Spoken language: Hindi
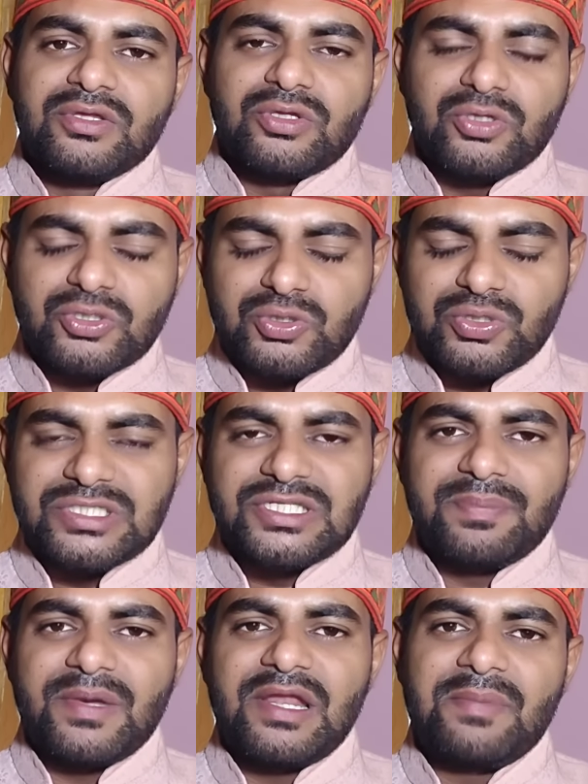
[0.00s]
तो दोस्तों
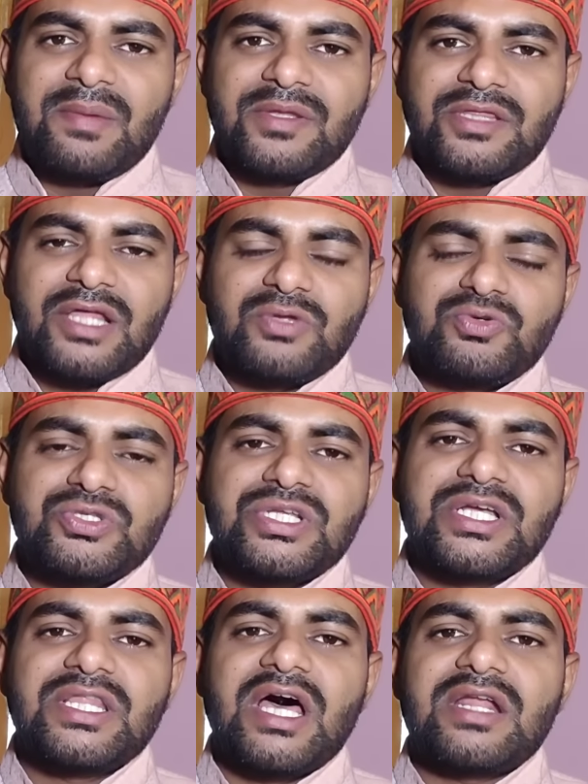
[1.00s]
इससे पहले मैं बता दूँ
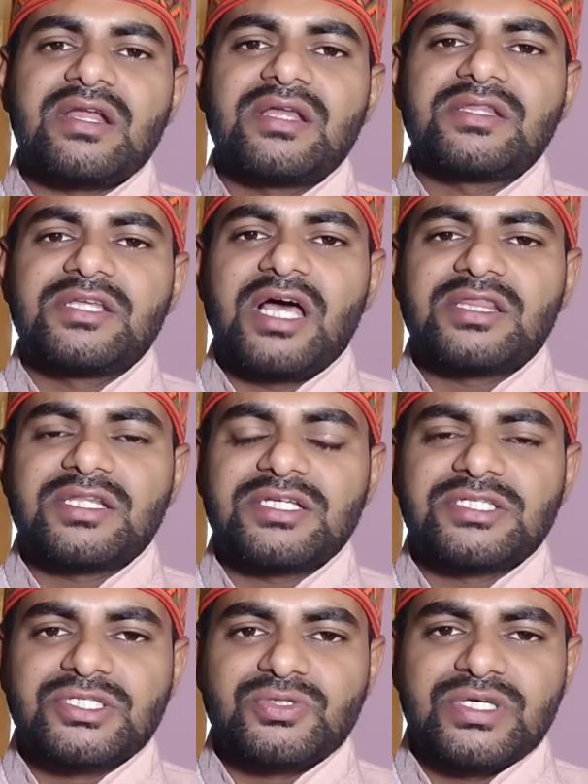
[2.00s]
श्री केदारनाथ यात्रा
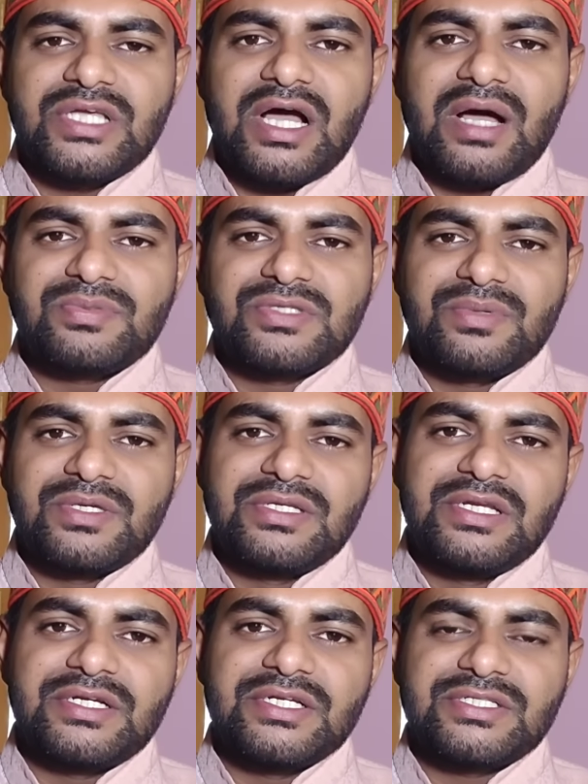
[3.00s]
से जुड़े आप सभी
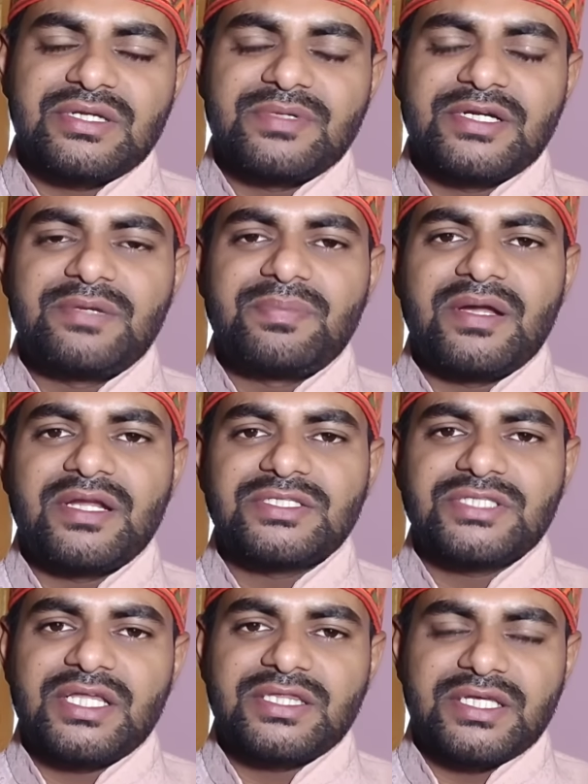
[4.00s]
लेटेस्ट अपडेट पाना
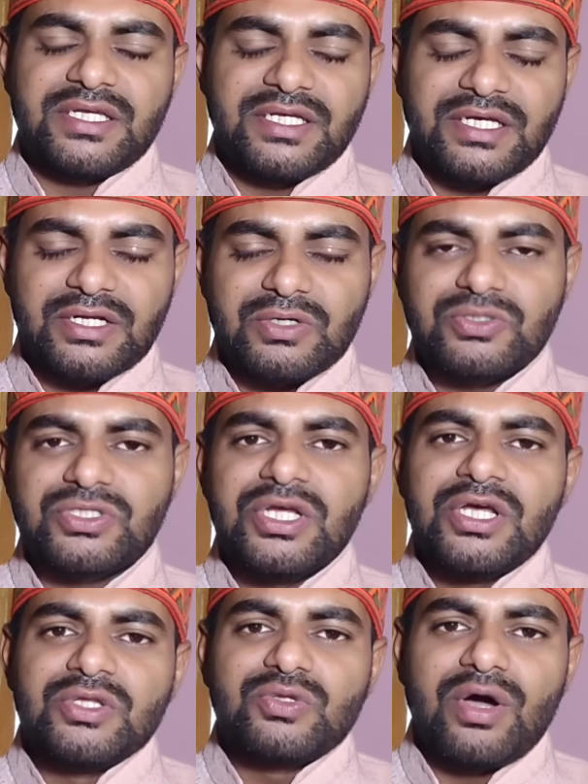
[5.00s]
चाहते हैं हर रोज़
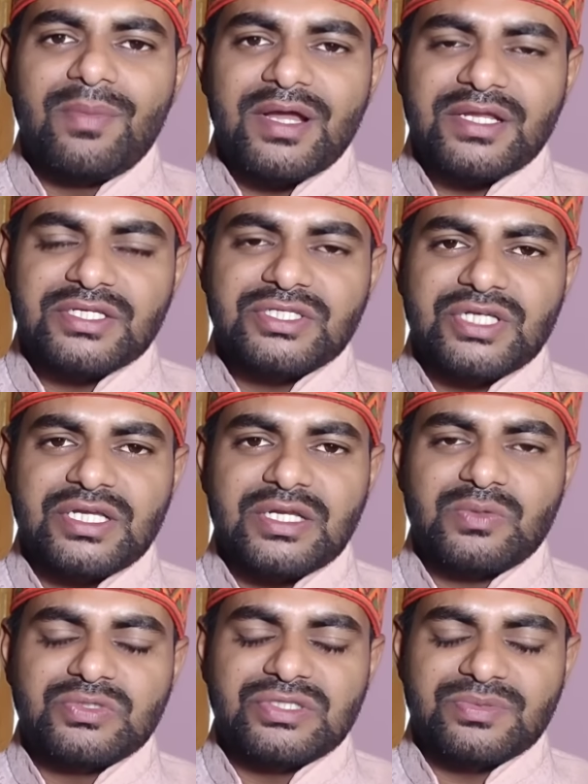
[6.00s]
तो हमारे इस
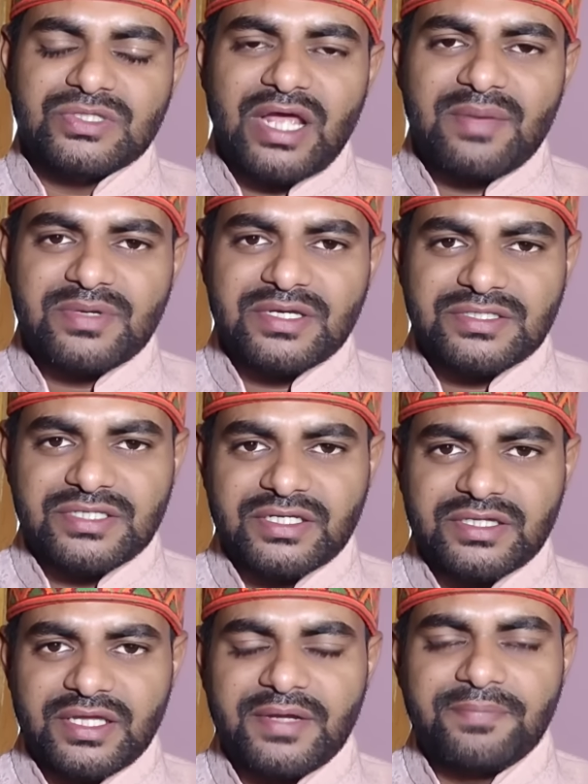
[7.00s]
चैनल को सब्सक्राइब कर
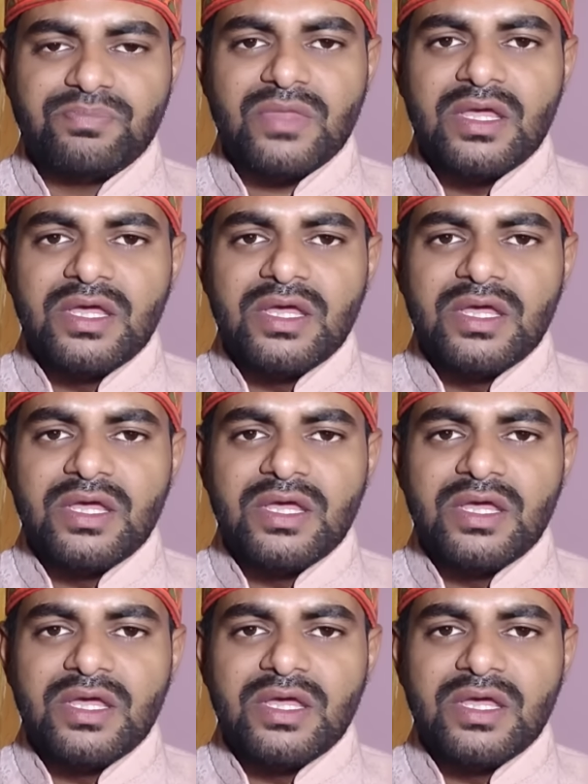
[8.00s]
सकते हैं